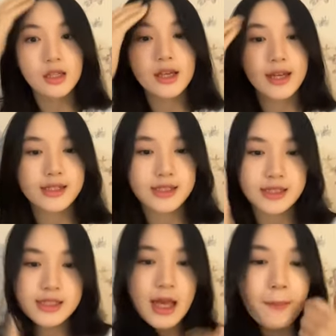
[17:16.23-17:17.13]
guys
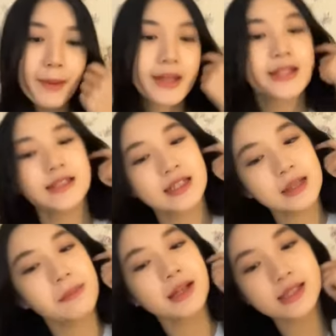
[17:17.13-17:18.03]
siapa yang di
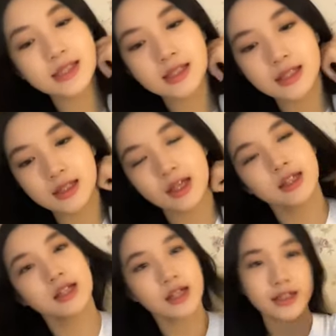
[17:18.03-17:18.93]
sini masih
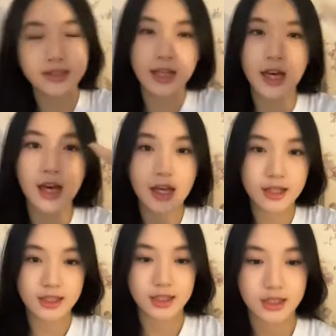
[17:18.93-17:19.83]
lagi kerja
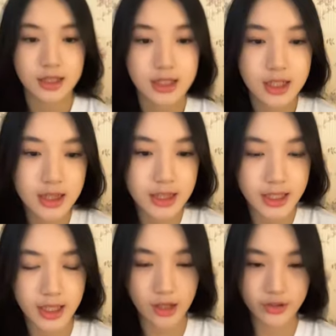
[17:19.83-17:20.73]

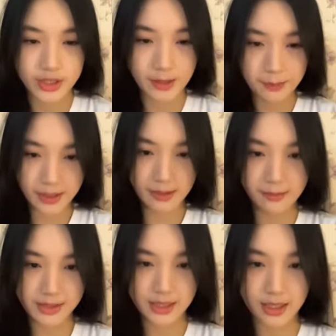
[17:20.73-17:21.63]
ketik ayo siapa yang
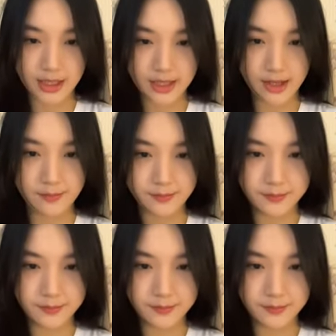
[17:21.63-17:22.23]
masih kerja